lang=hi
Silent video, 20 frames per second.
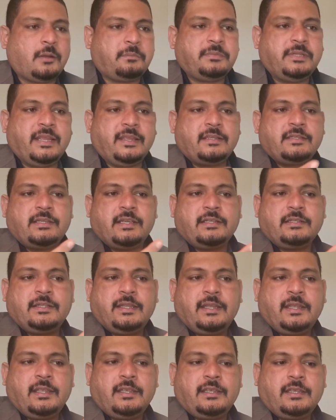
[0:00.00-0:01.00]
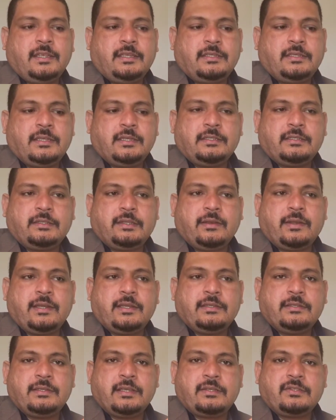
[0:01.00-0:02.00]
आप देख सकते हैं कि ये
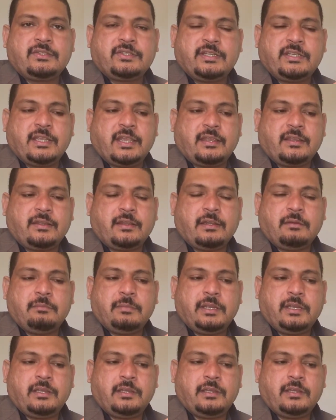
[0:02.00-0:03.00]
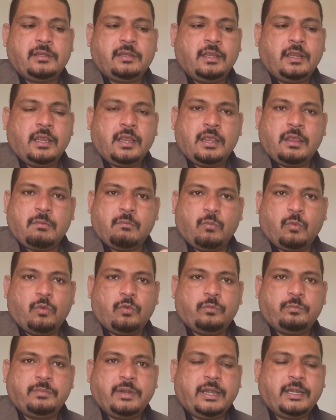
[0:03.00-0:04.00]
360 एंगल में
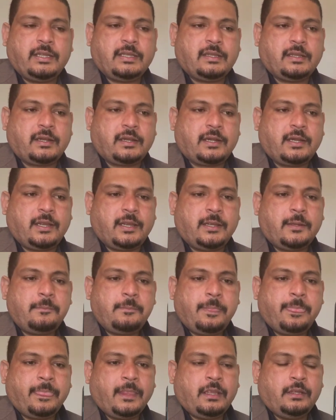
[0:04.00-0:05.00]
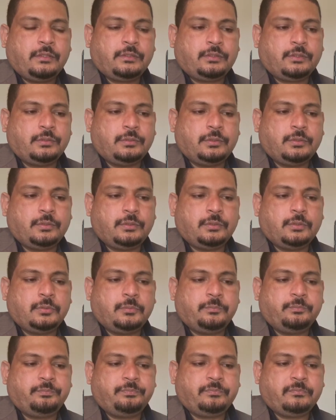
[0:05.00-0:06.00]
मूवमेंट कर रहा है तो
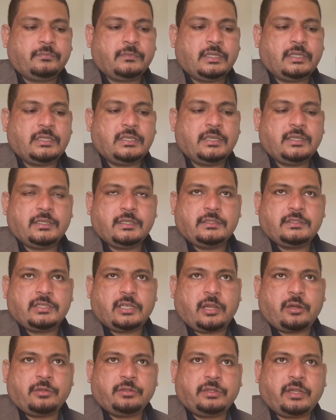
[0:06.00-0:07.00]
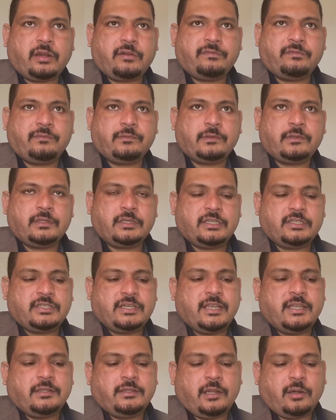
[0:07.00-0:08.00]
ये चारों तरफ
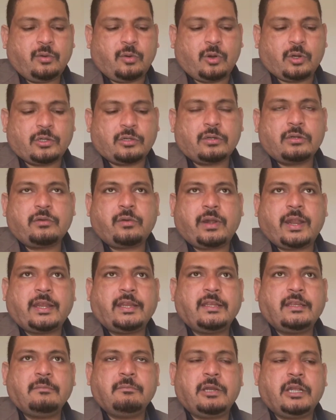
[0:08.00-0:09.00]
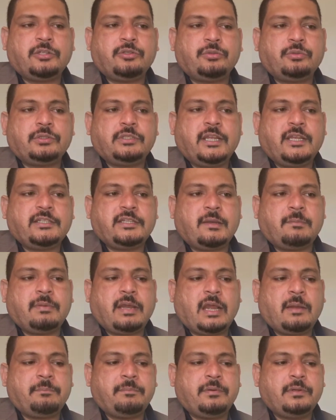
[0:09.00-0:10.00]
इसके अंदर ऑटो ट्रैकिंग मौजूद है जब
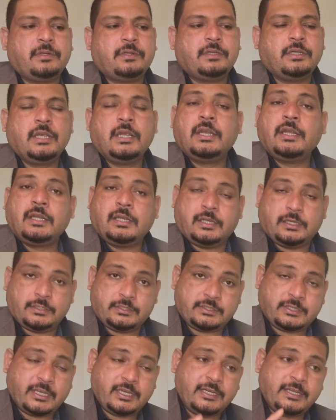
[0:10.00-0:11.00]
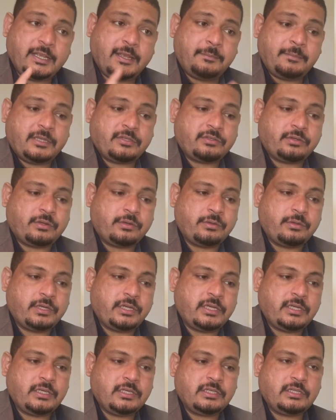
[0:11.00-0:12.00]
आप इसके लिए हमें
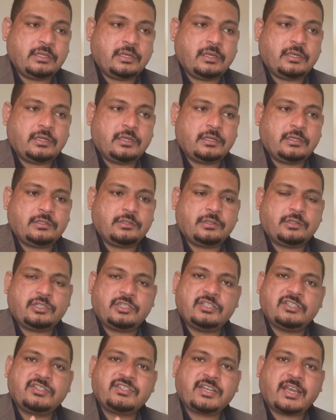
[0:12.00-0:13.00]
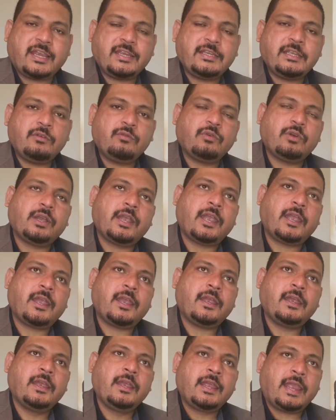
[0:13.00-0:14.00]
ज़रूरी जो चीज़ चाहिए वो है
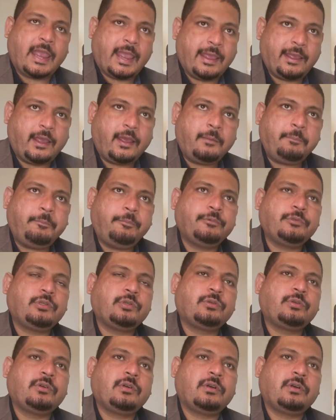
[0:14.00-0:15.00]
ऐप जो